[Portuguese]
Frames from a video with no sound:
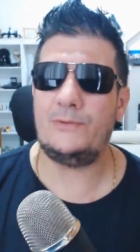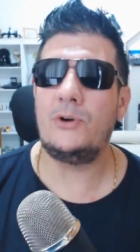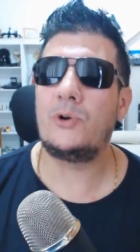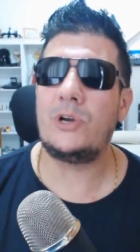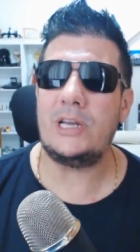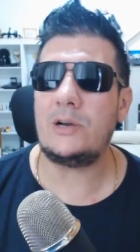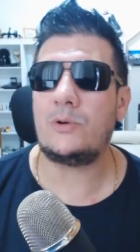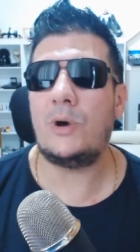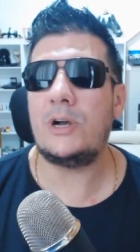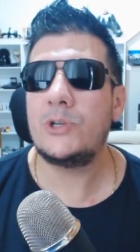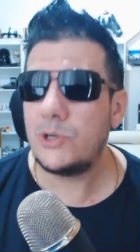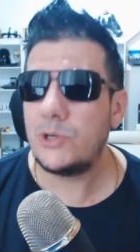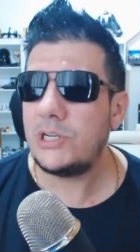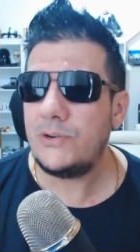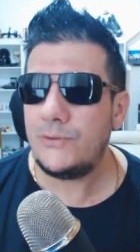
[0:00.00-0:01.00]
eu criei com a
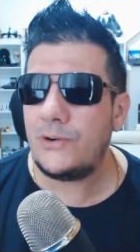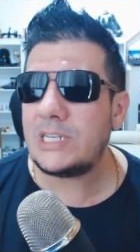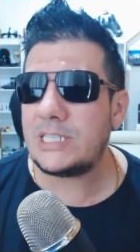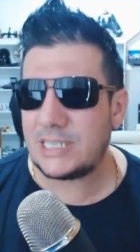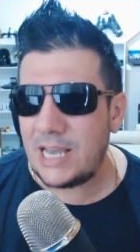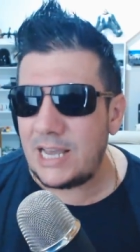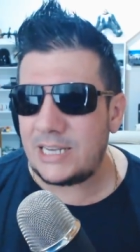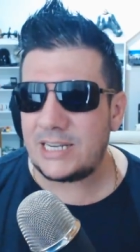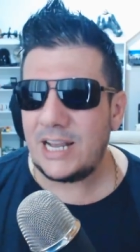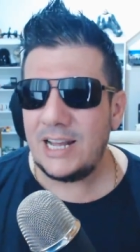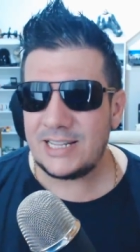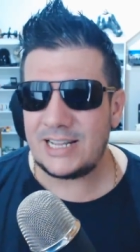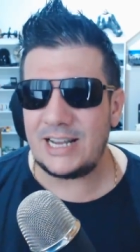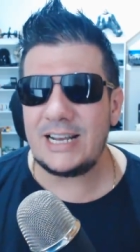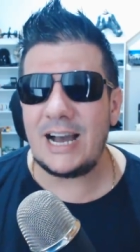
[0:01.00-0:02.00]
ajuda de vocês,
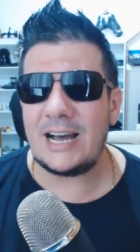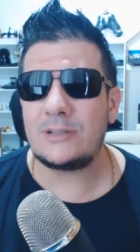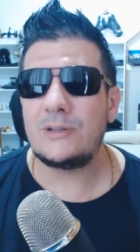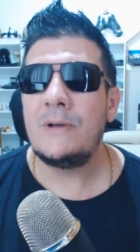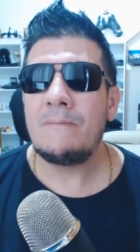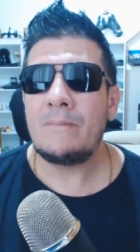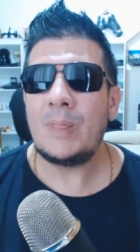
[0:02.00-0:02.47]
tá ligado?